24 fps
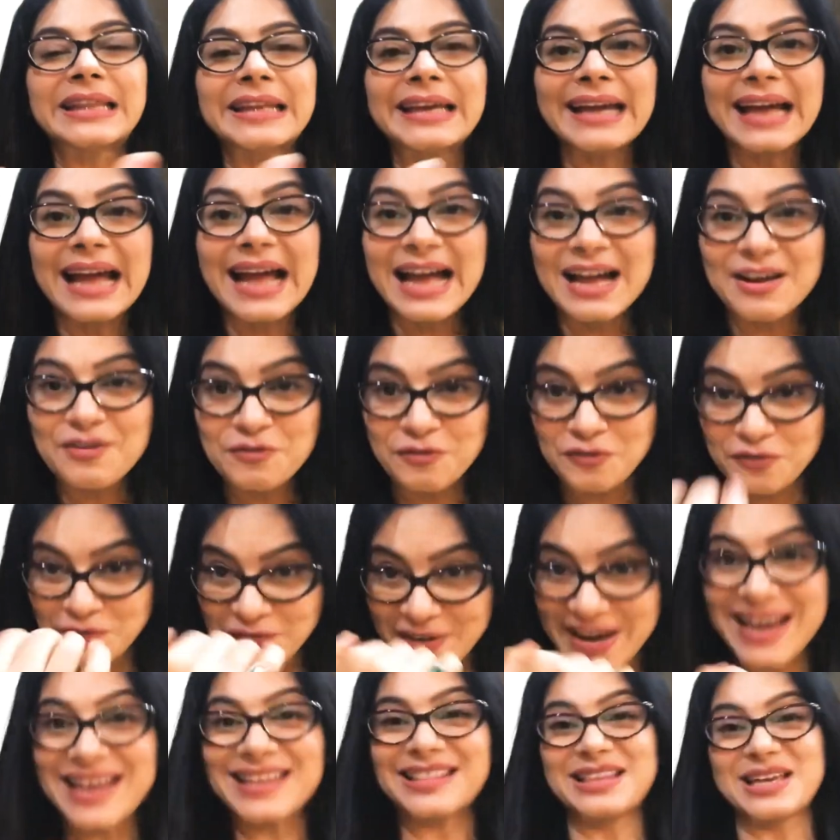दे हैव
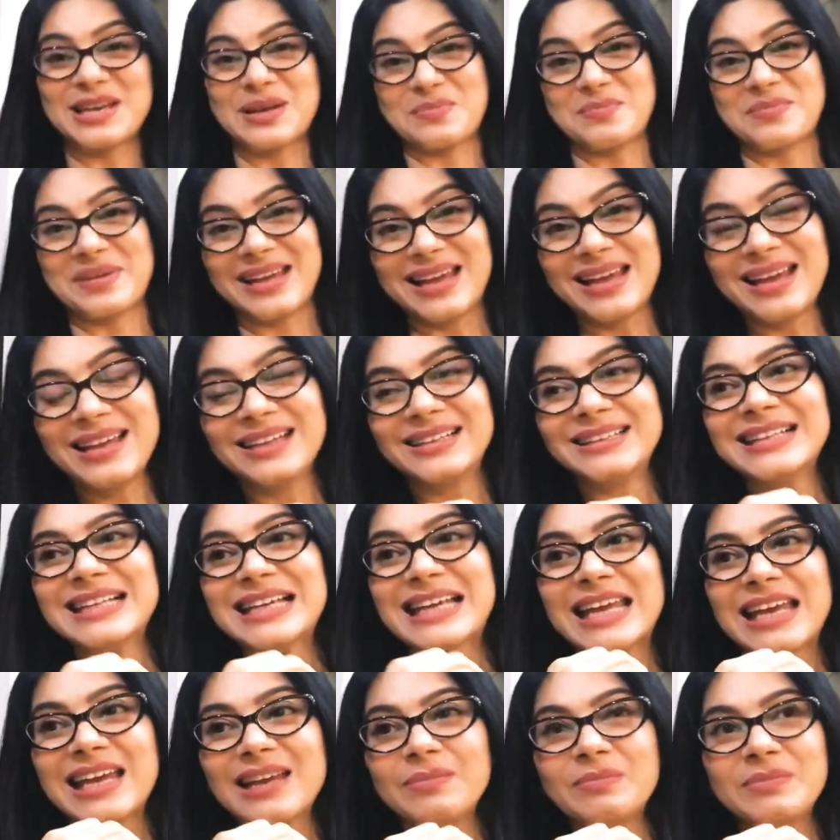फेथ इन मी
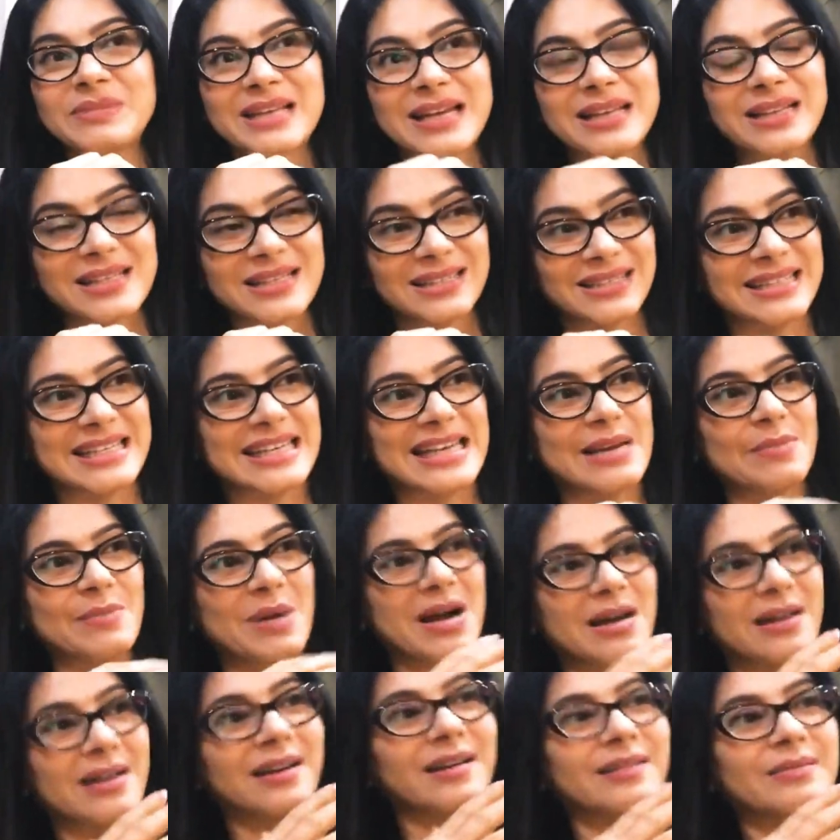कि ये तस्नीम
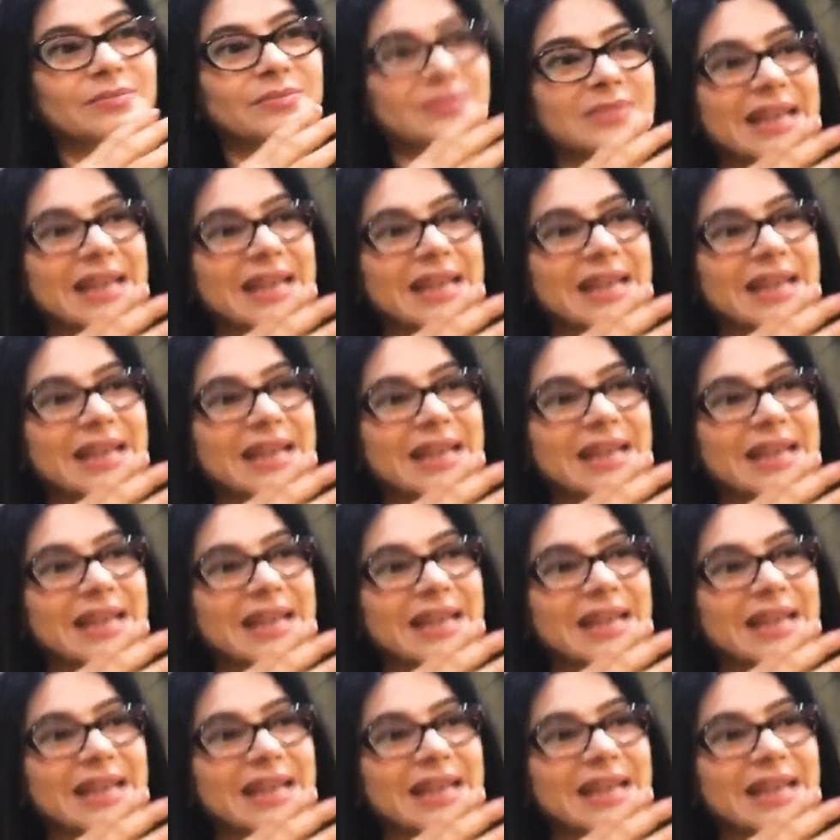अगर